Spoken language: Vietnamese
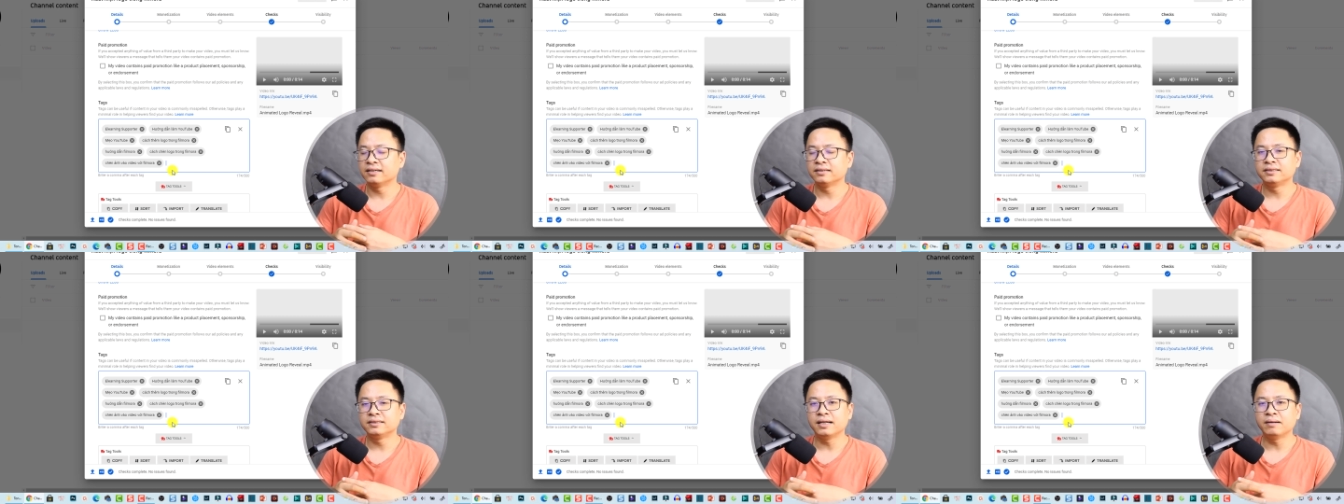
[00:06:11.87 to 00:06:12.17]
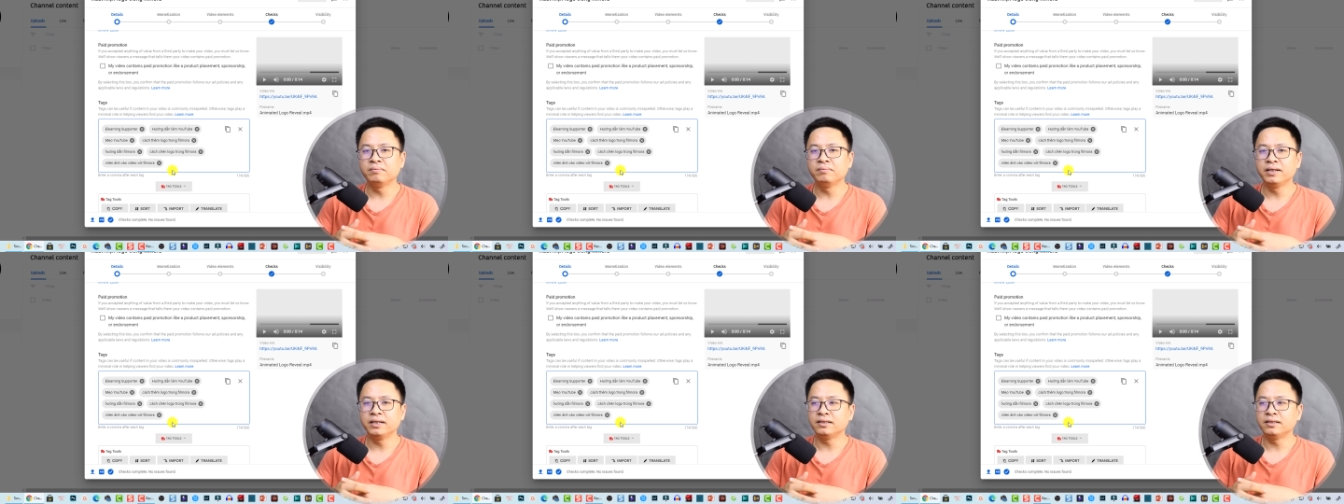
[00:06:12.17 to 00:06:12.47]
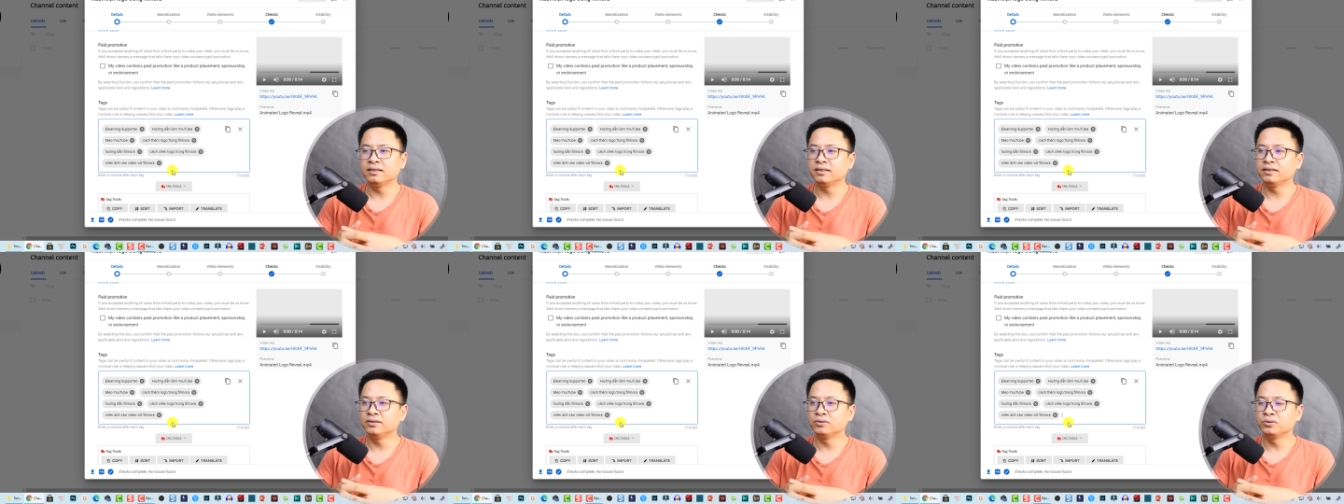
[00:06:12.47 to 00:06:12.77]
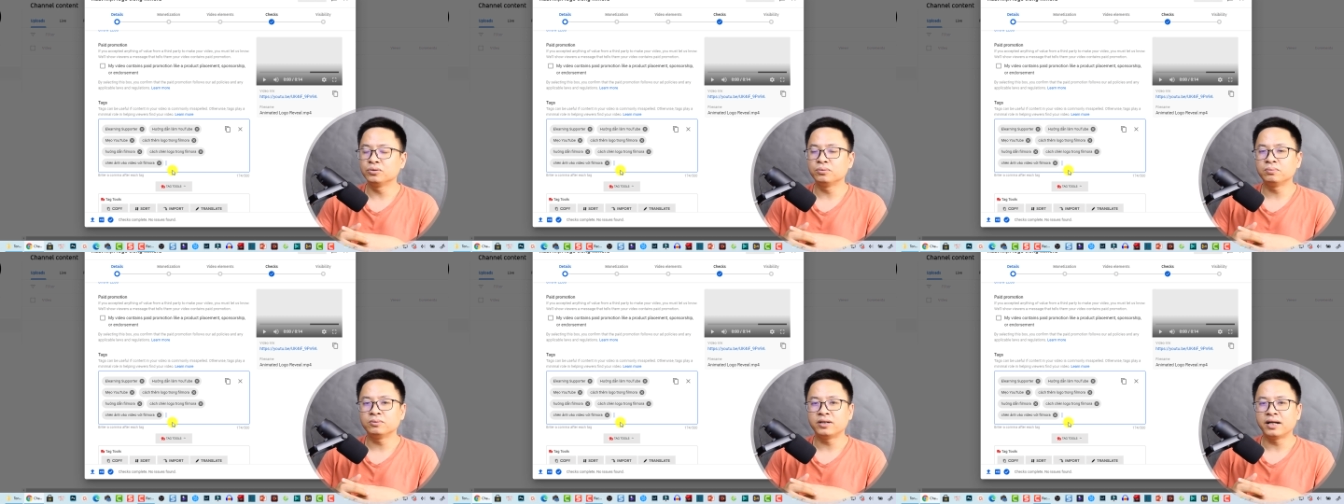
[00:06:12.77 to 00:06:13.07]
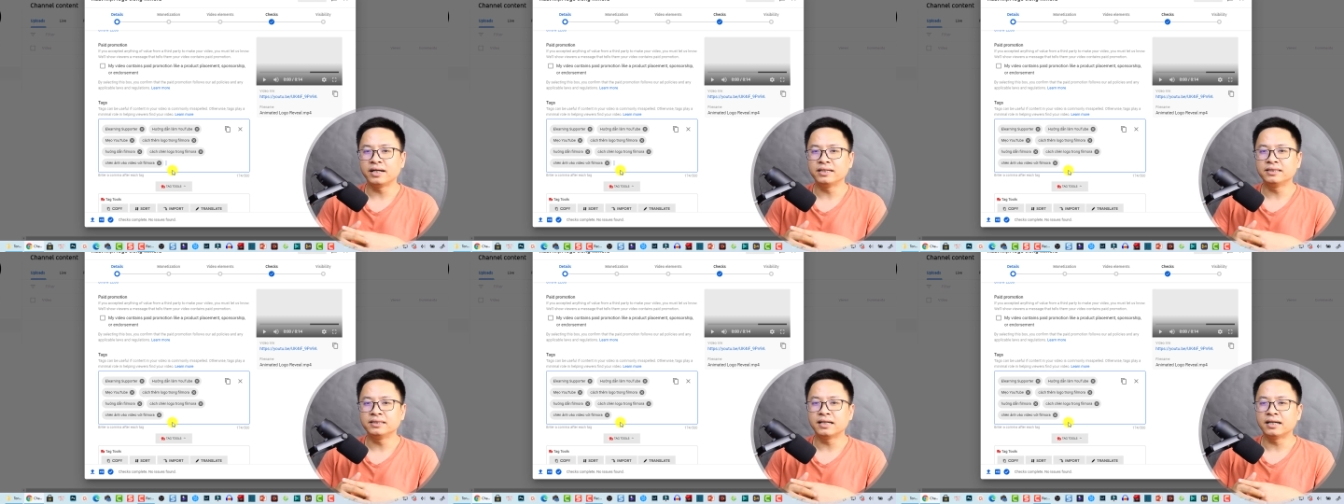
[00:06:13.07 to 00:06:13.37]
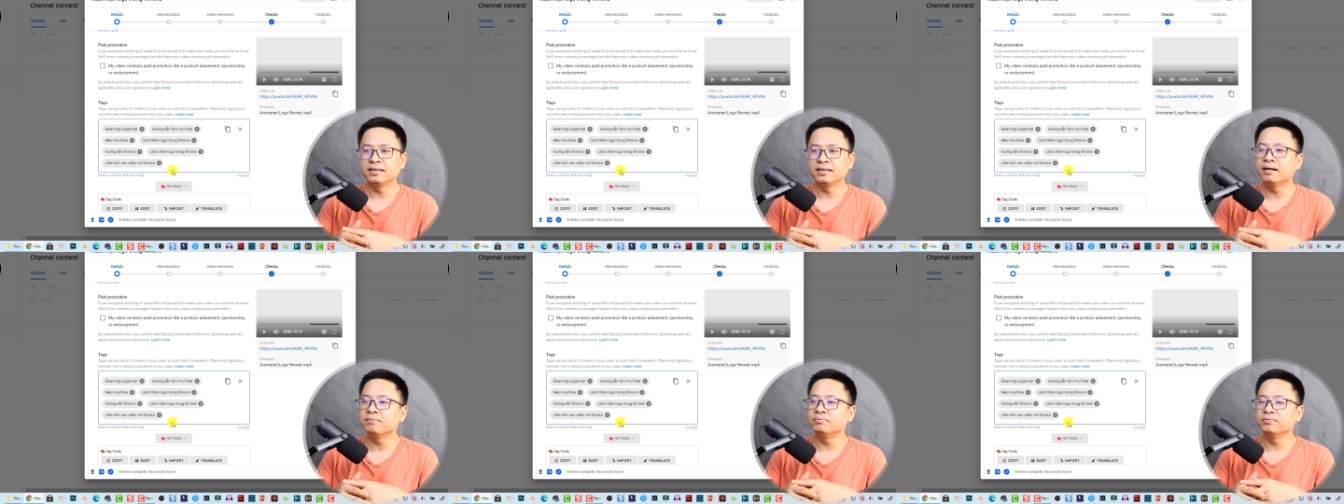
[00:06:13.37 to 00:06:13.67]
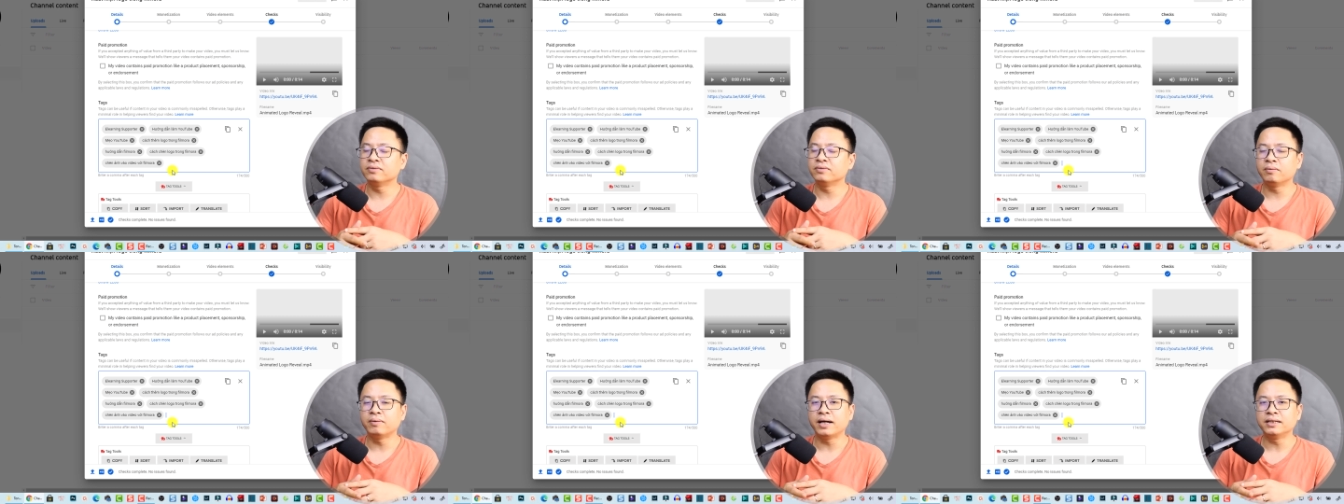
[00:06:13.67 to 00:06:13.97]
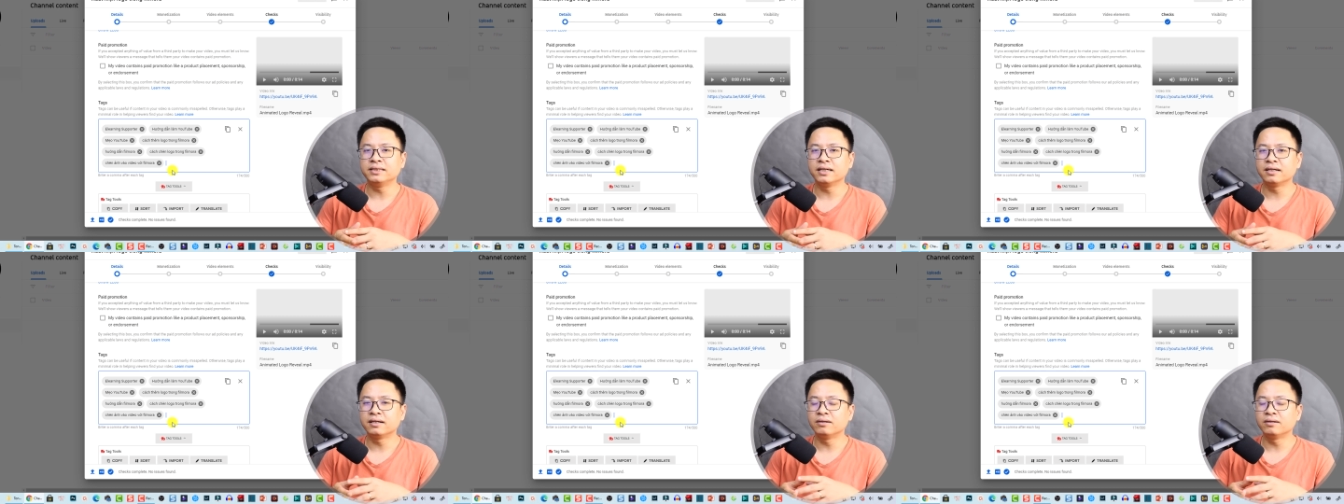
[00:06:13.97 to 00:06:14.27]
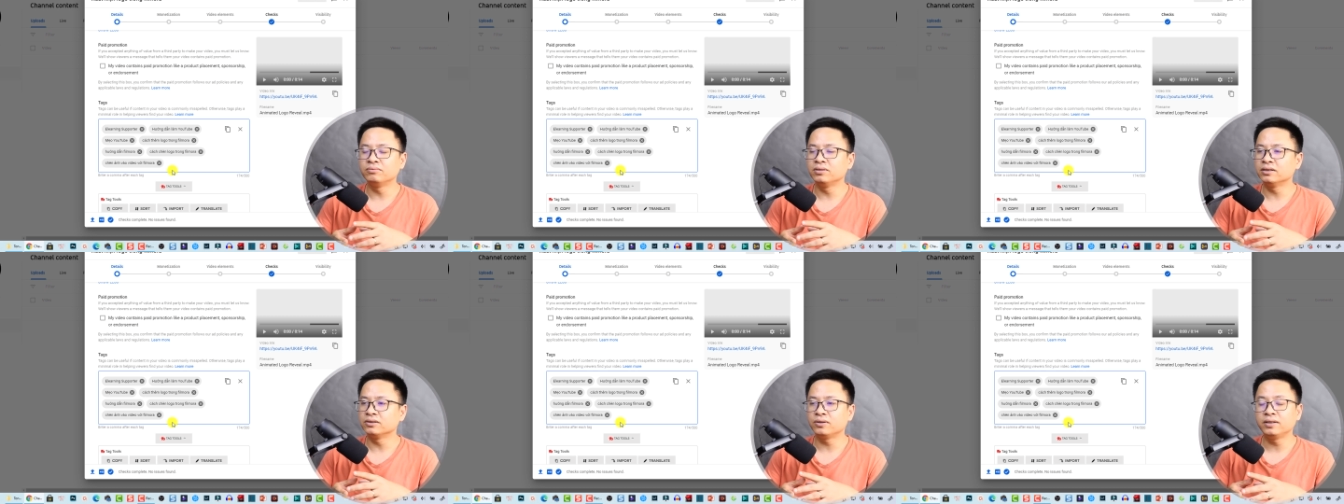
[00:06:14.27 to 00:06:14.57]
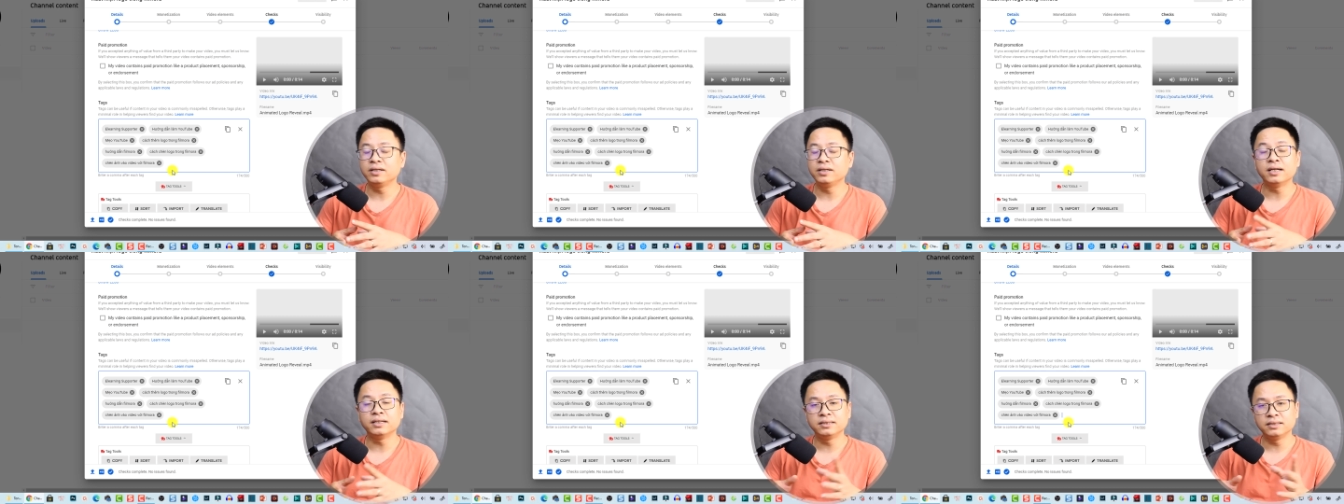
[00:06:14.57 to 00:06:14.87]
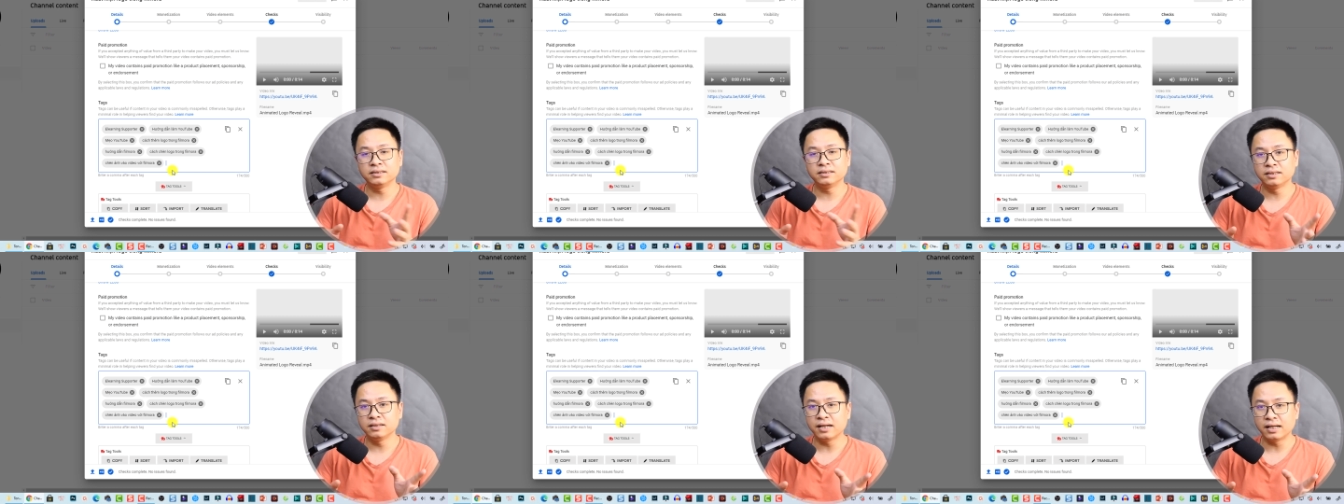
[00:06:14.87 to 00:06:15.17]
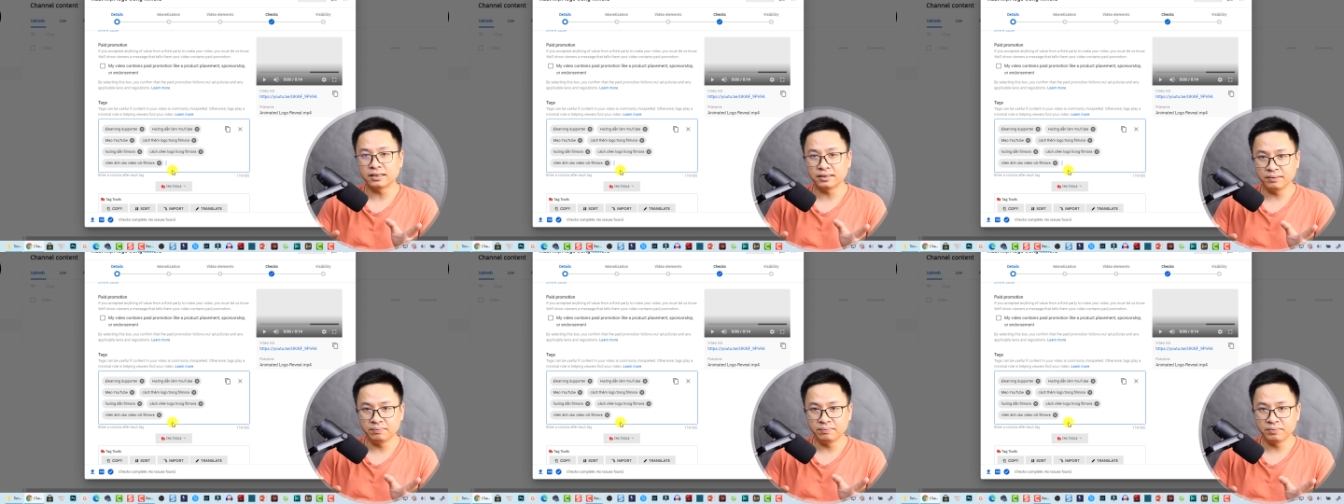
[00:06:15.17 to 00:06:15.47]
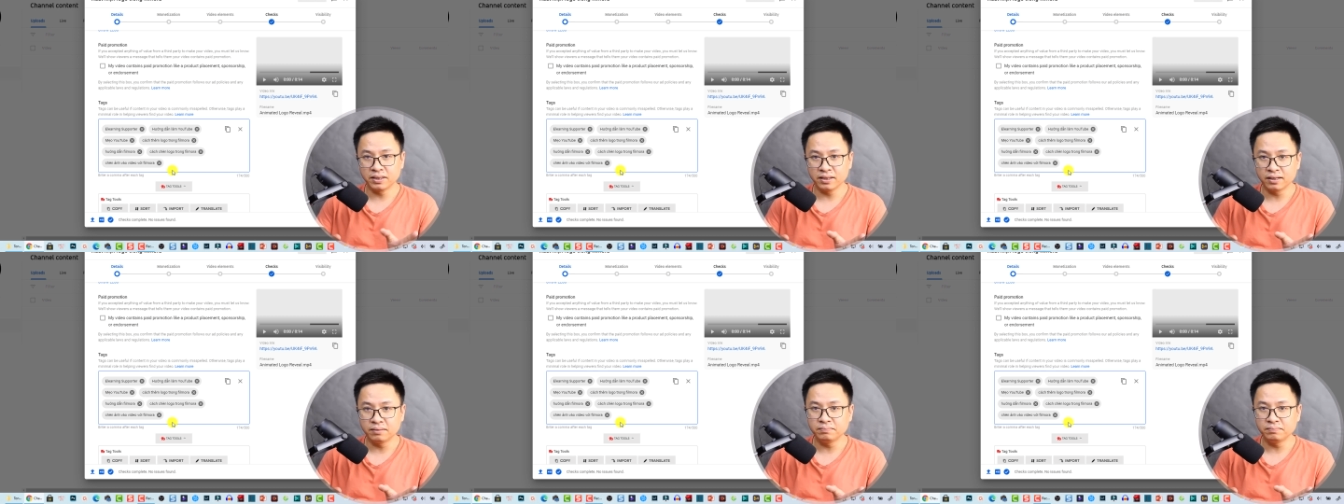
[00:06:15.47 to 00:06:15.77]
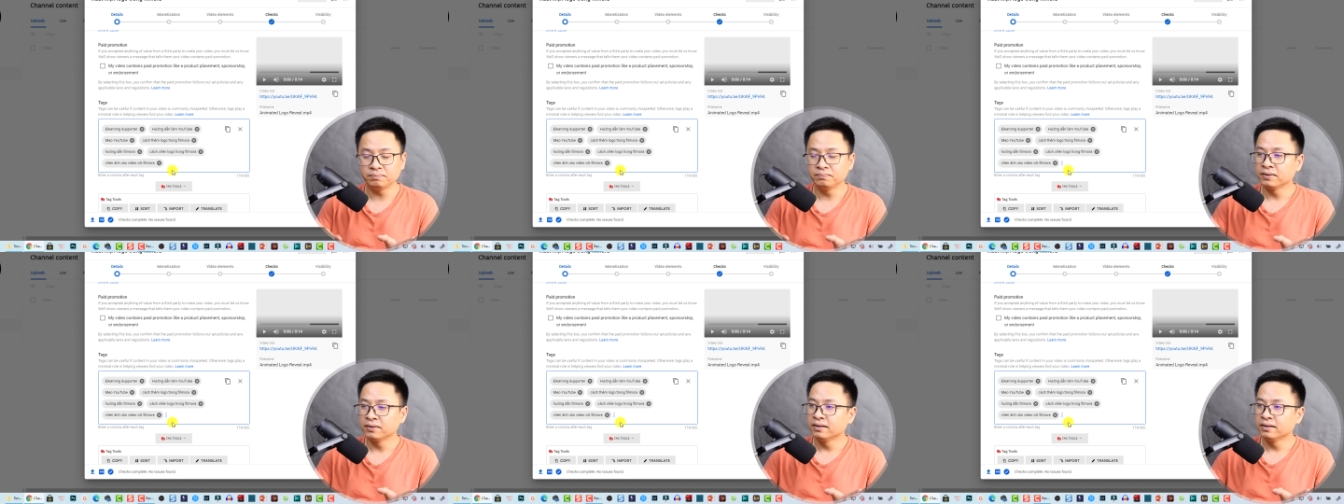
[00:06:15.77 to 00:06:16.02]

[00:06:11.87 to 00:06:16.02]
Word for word: sẽ bị YouTube nó đánh giá thấp và bạn sẽ không được xuất hiện trên thứ hạng tìm kiếm.